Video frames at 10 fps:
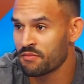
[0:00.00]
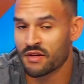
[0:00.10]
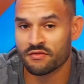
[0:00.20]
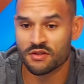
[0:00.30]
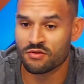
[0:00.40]

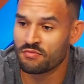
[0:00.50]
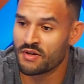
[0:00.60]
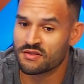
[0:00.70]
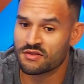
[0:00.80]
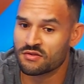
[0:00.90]
Naprawdę
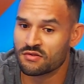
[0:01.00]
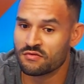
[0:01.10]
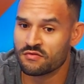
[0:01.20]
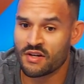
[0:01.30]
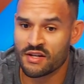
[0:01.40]
chłopacy
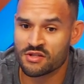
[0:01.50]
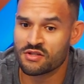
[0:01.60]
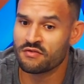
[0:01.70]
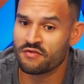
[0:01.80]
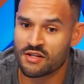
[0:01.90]
są
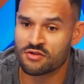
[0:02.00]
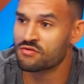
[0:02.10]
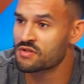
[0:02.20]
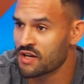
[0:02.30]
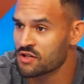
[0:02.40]
waleczni,
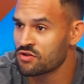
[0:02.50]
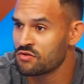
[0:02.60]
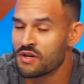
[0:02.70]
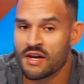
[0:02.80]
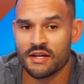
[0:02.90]
walczą,
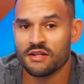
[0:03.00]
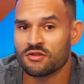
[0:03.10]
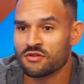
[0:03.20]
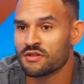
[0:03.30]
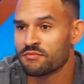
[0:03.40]
skaczą i
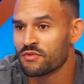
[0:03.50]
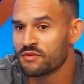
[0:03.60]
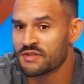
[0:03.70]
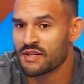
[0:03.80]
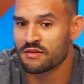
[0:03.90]
to
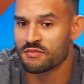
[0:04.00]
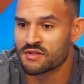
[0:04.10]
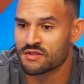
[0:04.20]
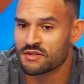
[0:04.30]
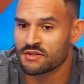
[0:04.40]
moim zdaniem
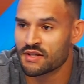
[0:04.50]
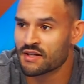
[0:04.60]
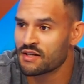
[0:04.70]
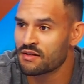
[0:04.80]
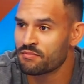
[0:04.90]
jest e,
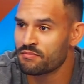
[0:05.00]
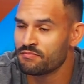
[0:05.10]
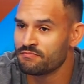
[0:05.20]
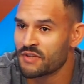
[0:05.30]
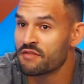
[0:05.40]
taka
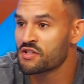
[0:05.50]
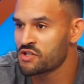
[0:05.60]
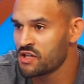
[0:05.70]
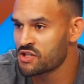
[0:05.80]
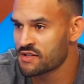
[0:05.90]

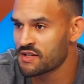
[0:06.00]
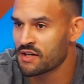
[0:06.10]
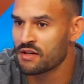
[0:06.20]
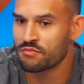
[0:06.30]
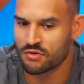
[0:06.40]
najważniejsza
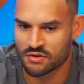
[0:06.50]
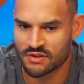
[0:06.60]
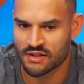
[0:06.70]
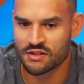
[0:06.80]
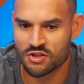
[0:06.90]
cecha, bo
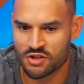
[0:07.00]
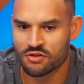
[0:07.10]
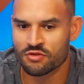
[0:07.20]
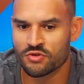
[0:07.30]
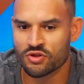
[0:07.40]

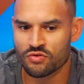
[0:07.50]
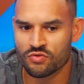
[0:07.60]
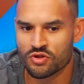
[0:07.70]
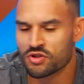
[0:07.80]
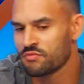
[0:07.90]
taktycznie to my się
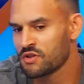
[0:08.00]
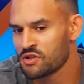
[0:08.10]
ułożymy.